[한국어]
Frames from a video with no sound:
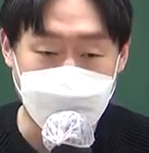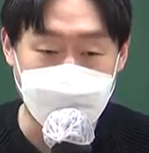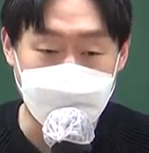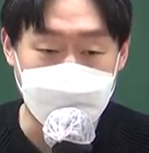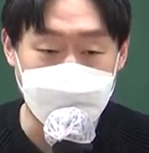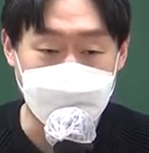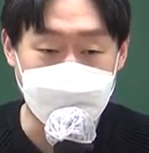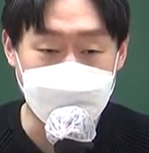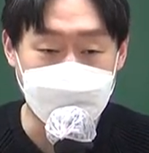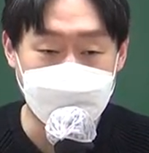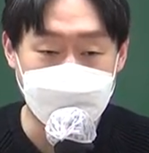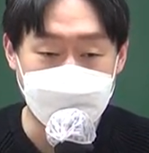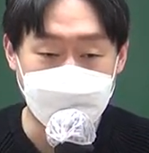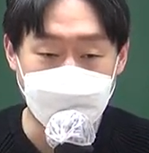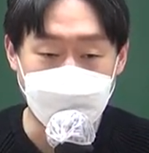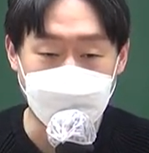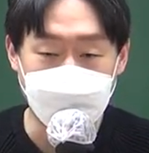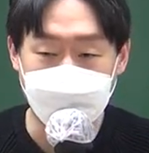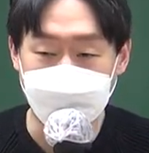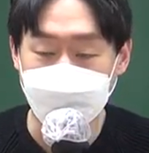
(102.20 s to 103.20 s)
답을
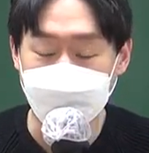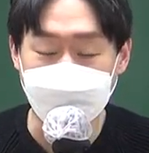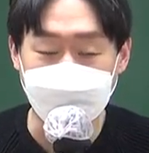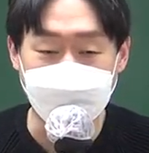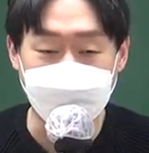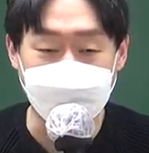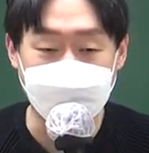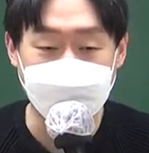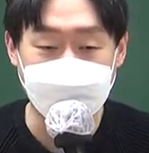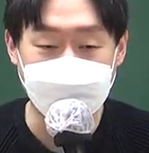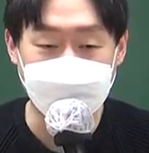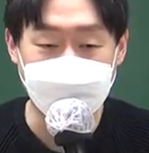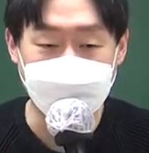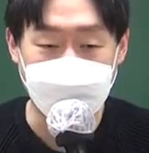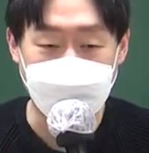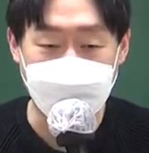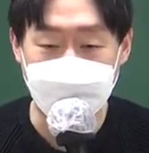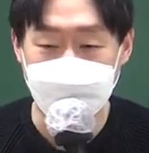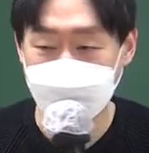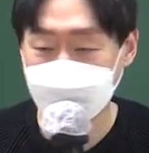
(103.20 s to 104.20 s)
못 드렸네요.
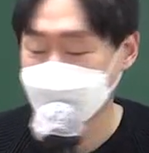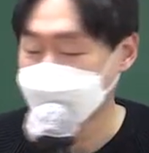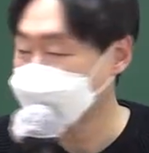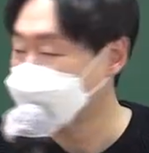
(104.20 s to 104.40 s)
갑자기